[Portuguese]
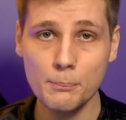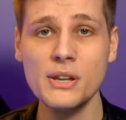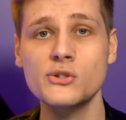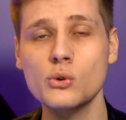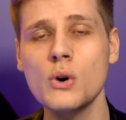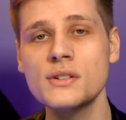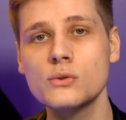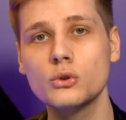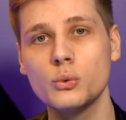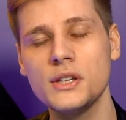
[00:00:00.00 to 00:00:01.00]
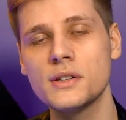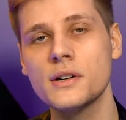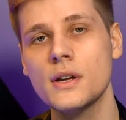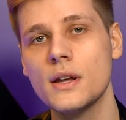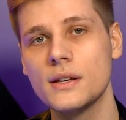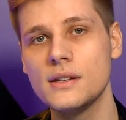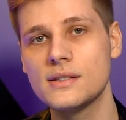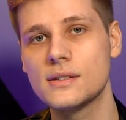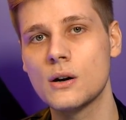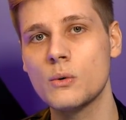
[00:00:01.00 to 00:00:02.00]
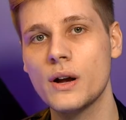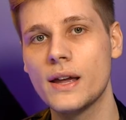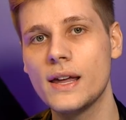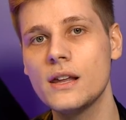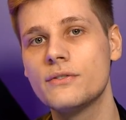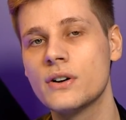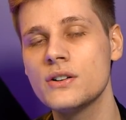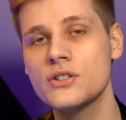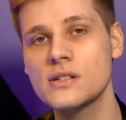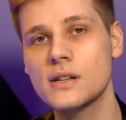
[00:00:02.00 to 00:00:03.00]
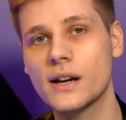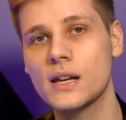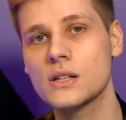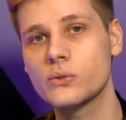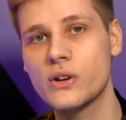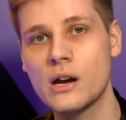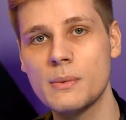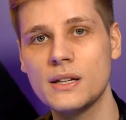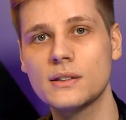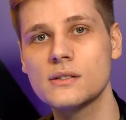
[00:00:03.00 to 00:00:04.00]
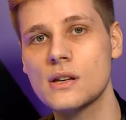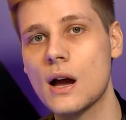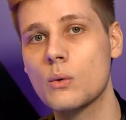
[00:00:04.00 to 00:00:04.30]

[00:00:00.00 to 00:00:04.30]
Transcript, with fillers: pessoas no Twitter que são relevantes naquelas ferramentas